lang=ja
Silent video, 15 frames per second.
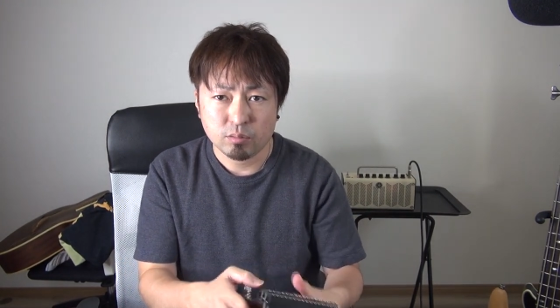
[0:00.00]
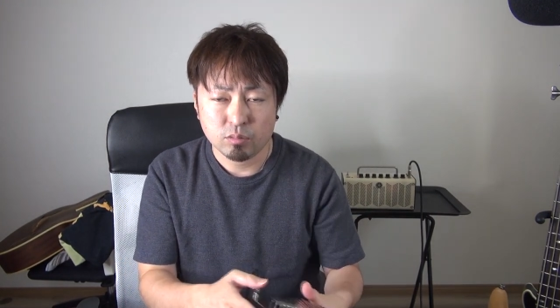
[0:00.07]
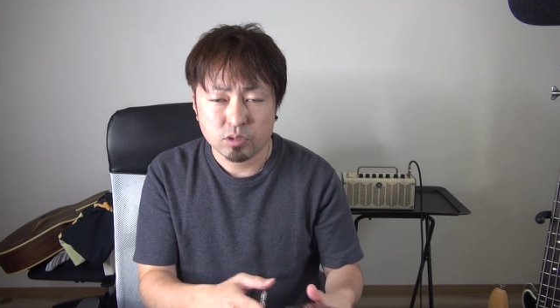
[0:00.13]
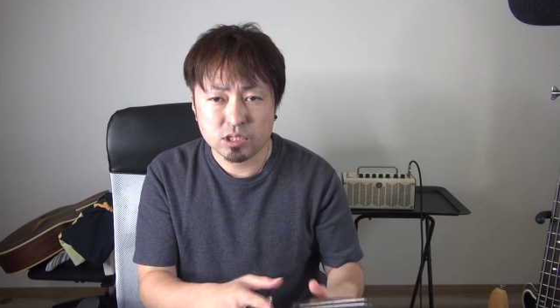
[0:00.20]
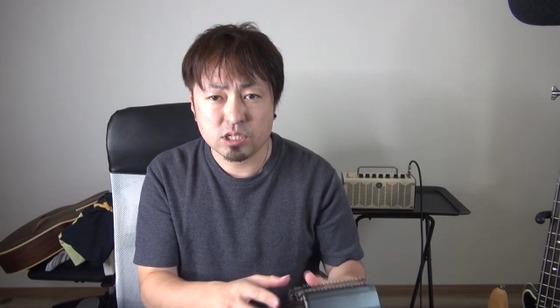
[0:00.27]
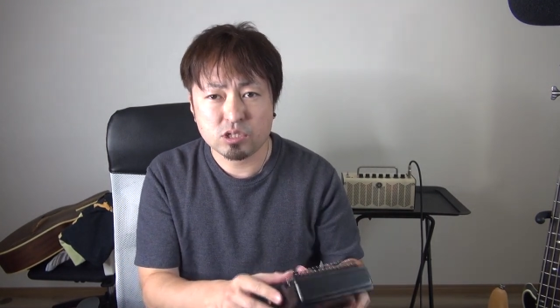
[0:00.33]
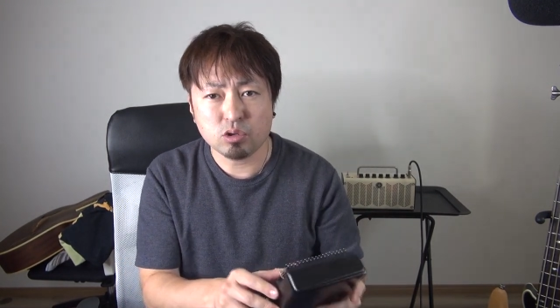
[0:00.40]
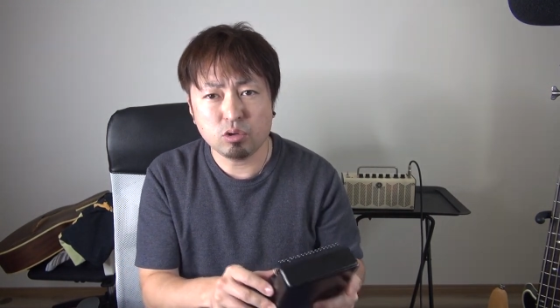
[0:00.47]
思
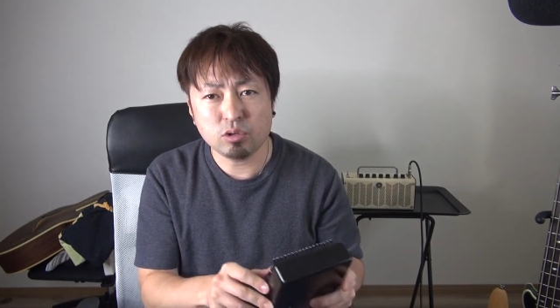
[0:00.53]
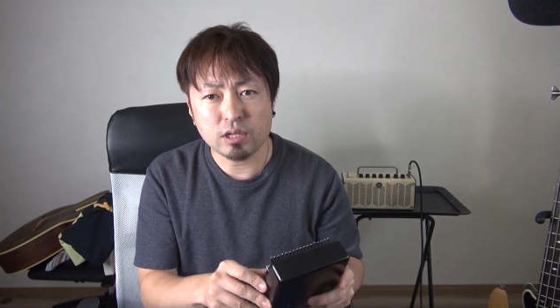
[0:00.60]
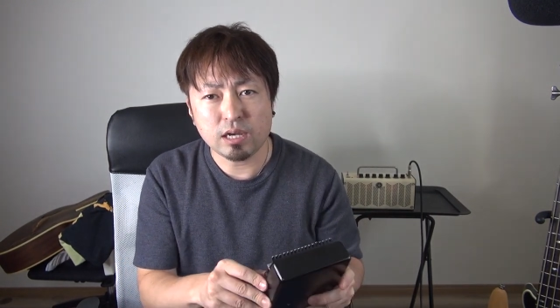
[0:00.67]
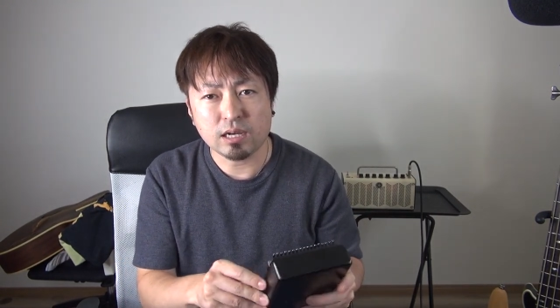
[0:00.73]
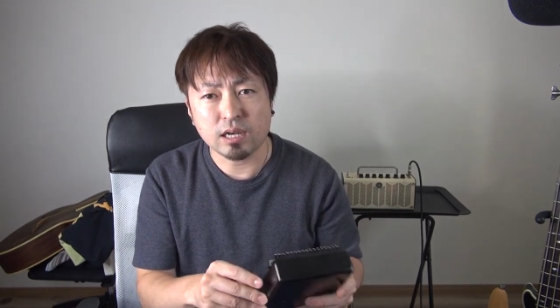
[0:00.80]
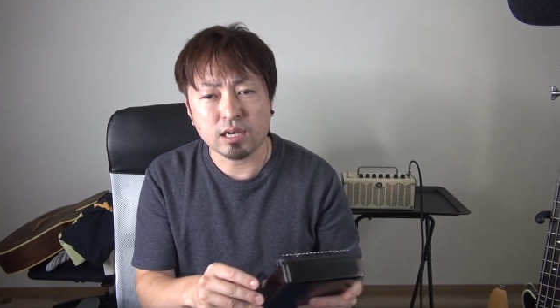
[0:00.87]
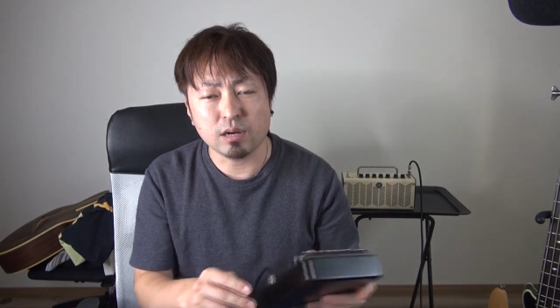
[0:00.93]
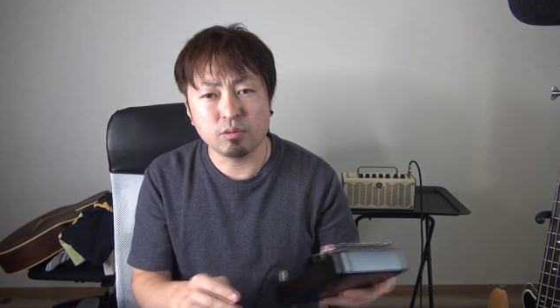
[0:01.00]
想を何
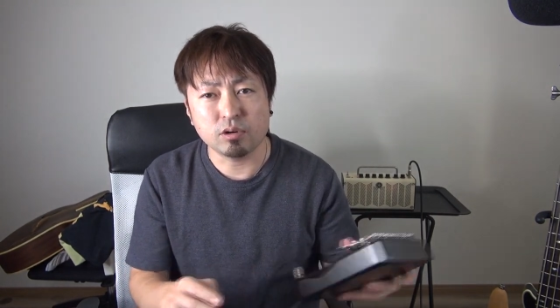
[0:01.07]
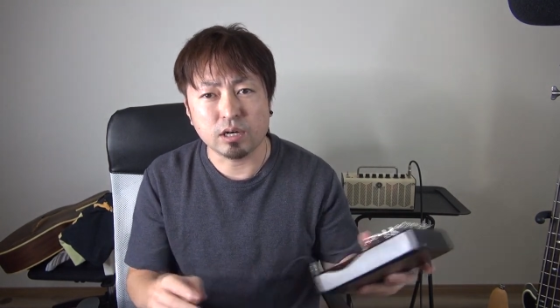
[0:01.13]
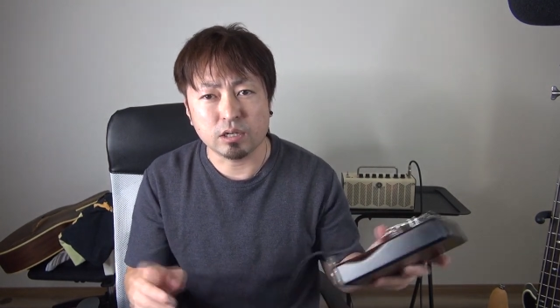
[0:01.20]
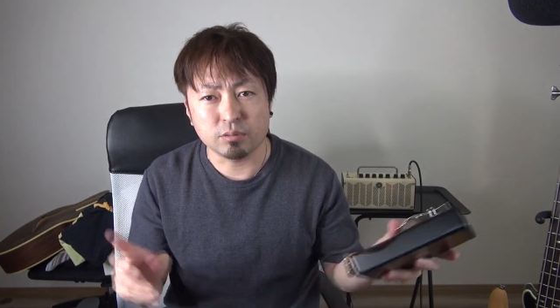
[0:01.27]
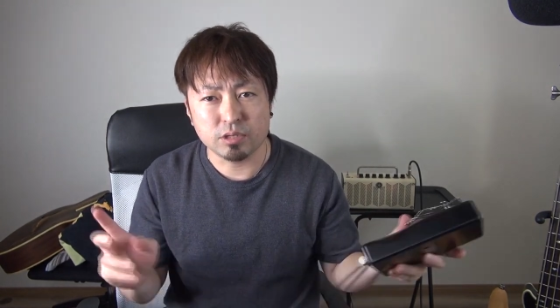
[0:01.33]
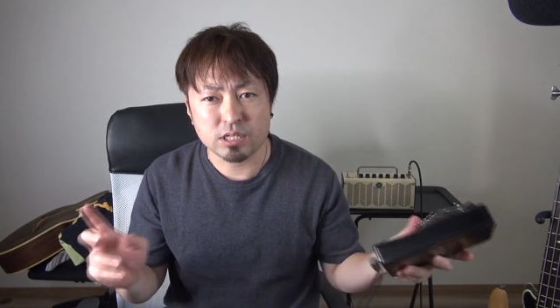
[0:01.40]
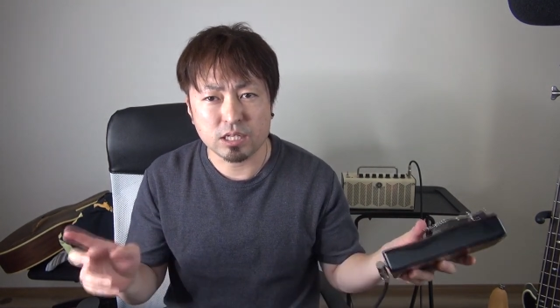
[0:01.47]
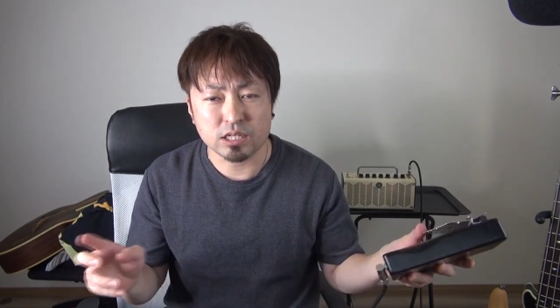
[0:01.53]
回か僕あ
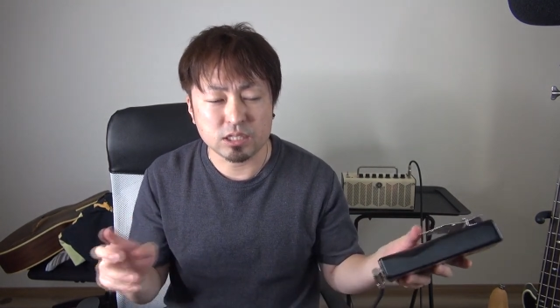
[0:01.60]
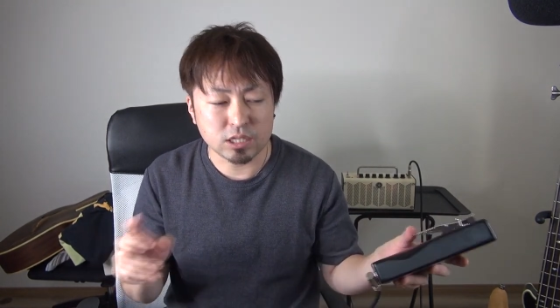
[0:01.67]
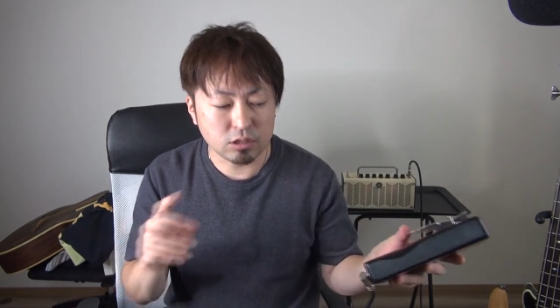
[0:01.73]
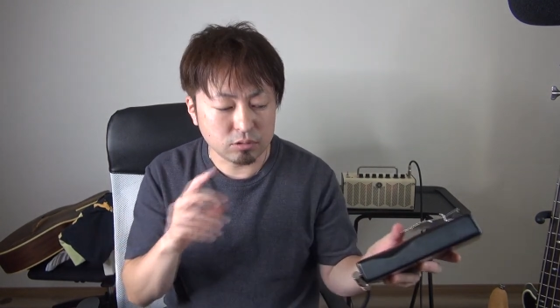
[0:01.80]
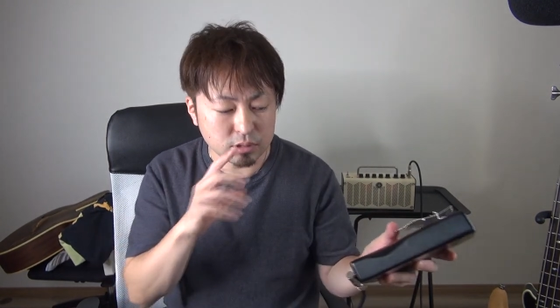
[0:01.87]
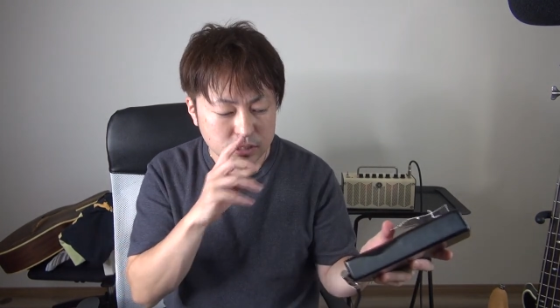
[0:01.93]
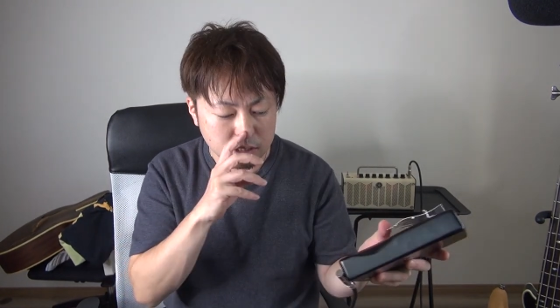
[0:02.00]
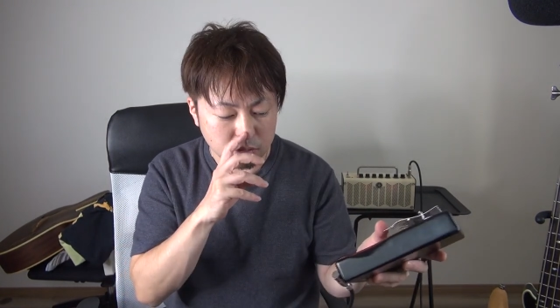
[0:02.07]
の店でしてる
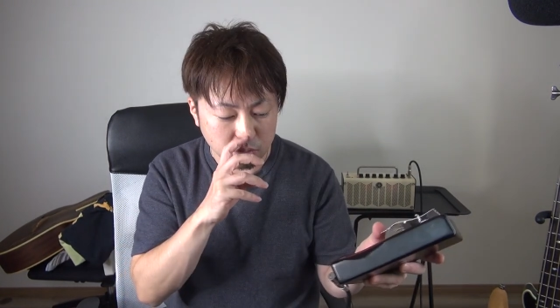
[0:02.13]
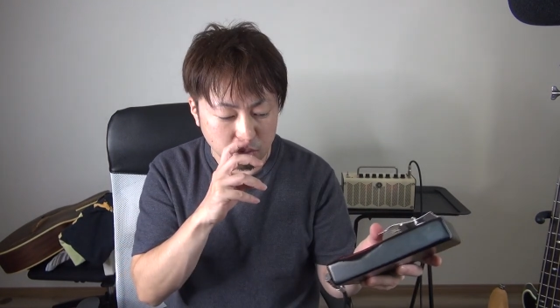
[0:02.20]
んですけど、